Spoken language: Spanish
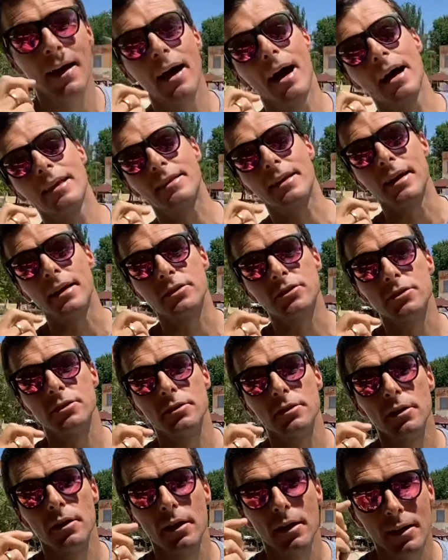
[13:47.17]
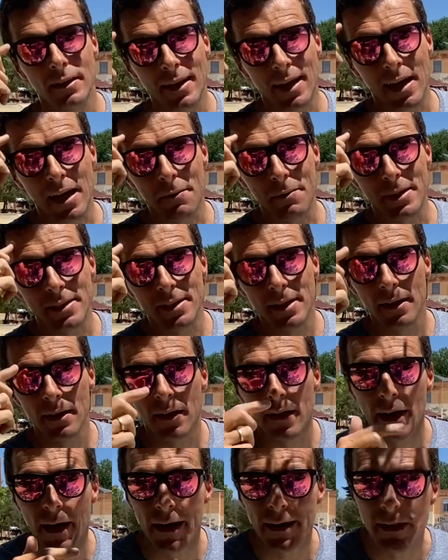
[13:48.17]
atrás, la cabeza
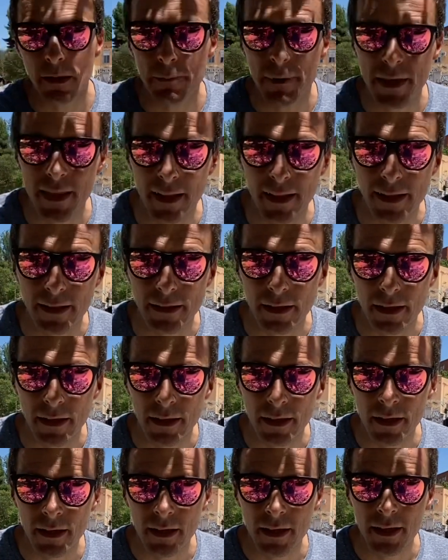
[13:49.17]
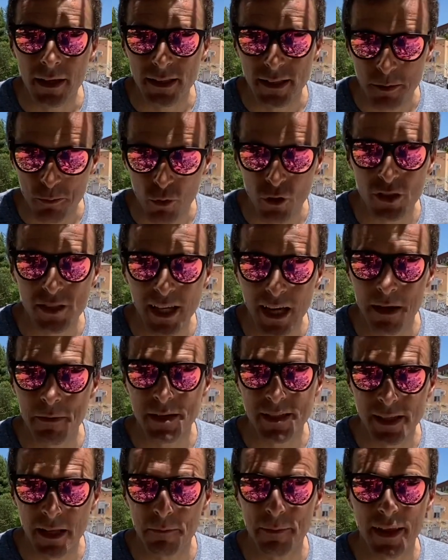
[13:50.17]
en el pie adelante. Si pones la
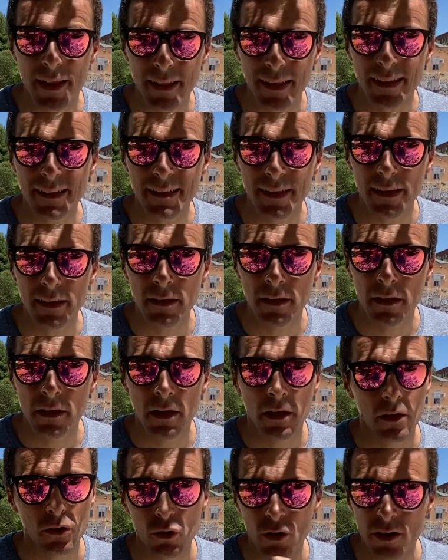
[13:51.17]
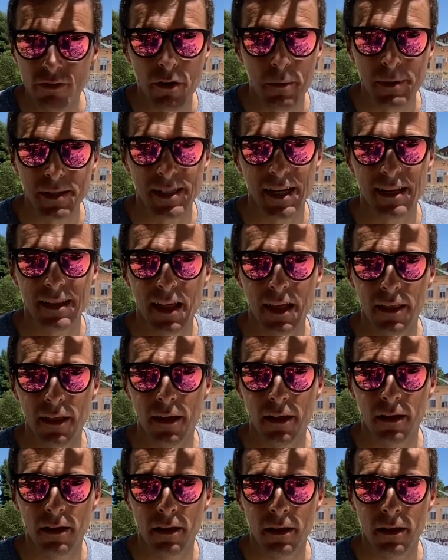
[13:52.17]
cabeza en el pie adelante, no te va a pasar nada.